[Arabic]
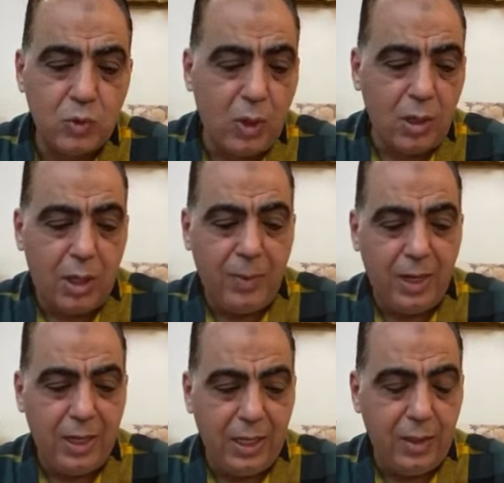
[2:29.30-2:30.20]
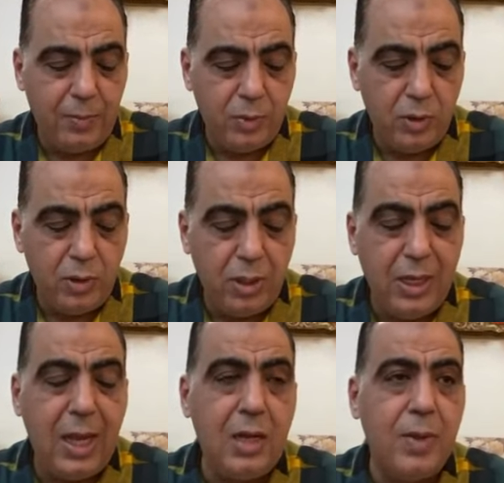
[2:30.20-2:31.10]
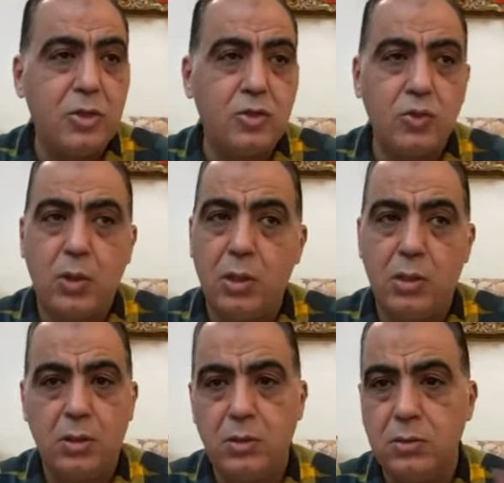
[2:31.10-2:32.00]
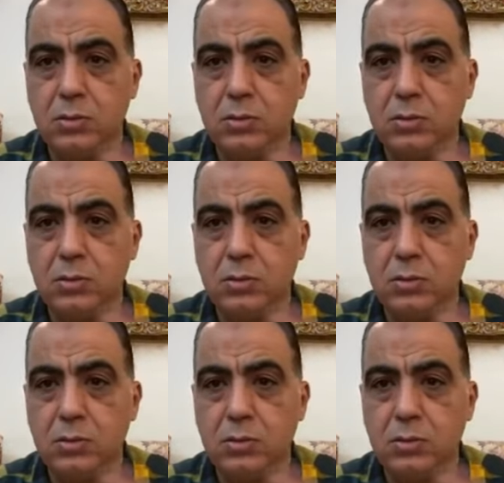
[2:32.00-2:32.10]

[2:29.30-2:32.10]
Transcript: توقع مع لعيب الاهلي ما قالش انه وقع